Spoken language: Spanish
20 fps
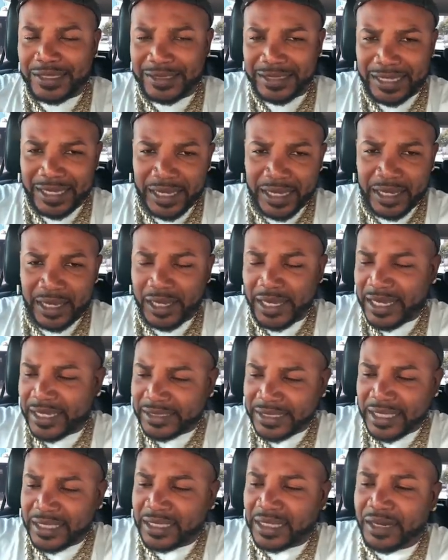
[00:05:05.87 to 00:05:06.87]
hacer
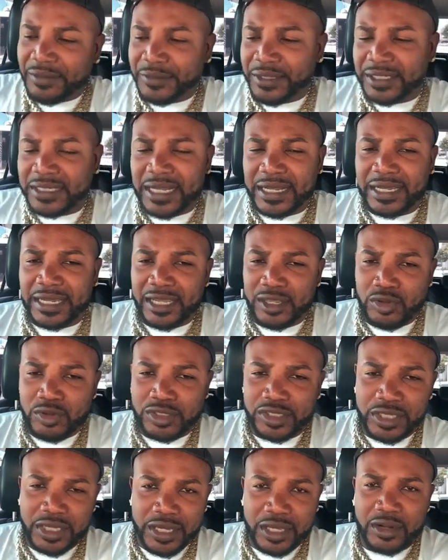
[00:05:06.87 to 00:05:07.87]
esa entrevista que
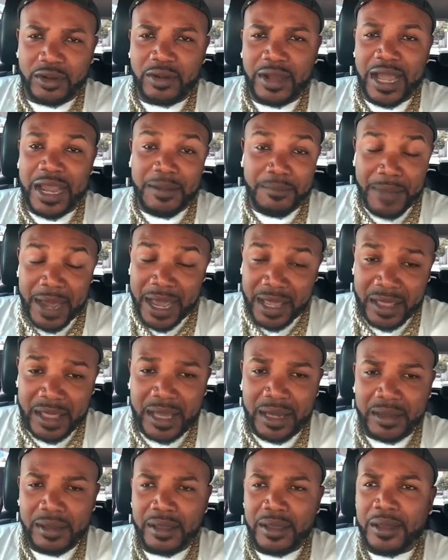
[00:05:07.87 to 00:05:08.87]
ellos hicieron,
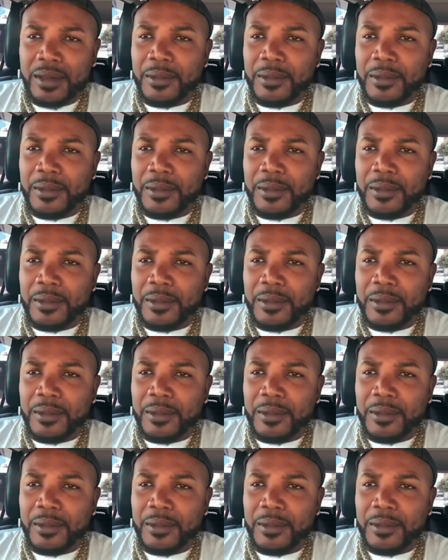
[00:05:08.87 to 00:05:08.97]
armada,